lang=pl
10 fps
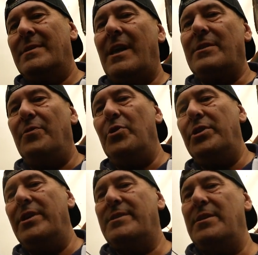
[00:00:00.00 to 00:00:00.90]

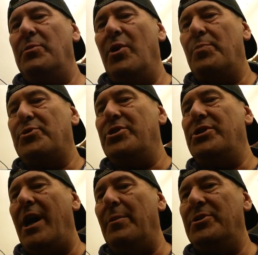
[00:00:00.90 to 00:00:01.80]
Zadzwonię z tymi
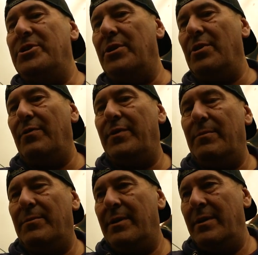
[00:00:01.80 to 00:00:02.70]
obszyciami się
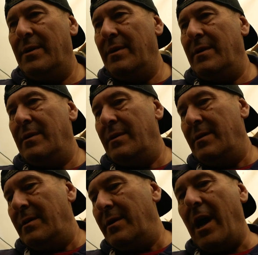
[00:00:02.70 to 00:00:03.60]
dowiem,
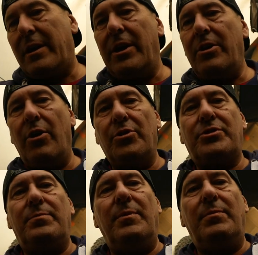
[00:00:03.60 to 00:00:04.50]
jaki
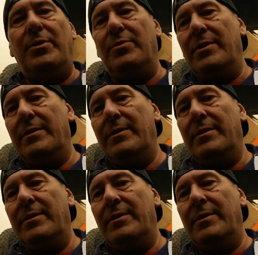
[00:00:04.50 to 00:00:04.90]
koszt by był.